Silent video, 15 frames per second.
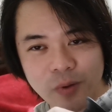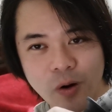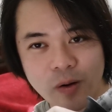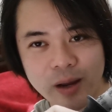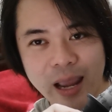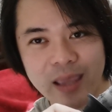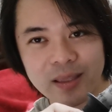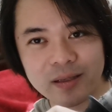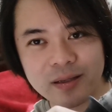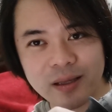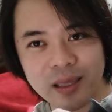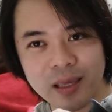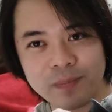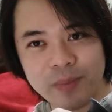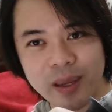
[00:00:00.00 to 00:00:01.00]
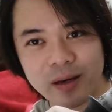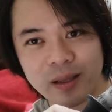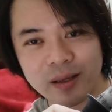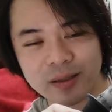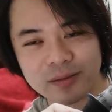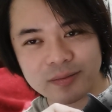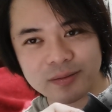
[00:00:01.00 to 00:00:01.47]
พอใกล้จะถึงเอเปก
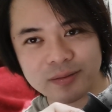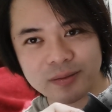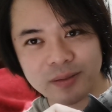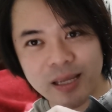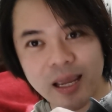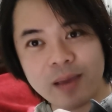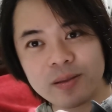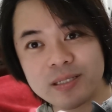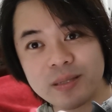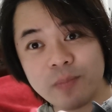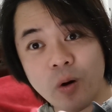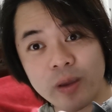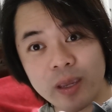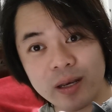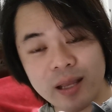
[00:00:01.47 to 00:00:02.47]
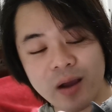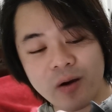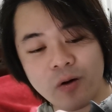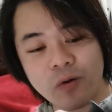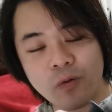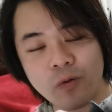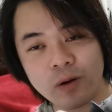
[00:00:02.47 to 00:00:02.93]
เนี่ยใกล้จะมองเห็นทาง
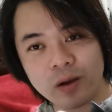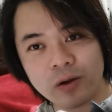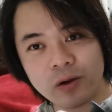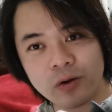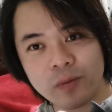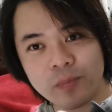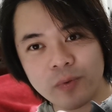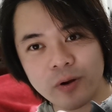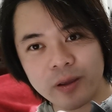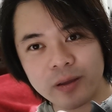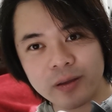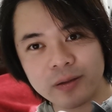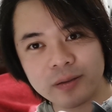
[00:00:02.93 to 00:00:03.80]
ออกโค้งแล้วค่อย ๆปล่อย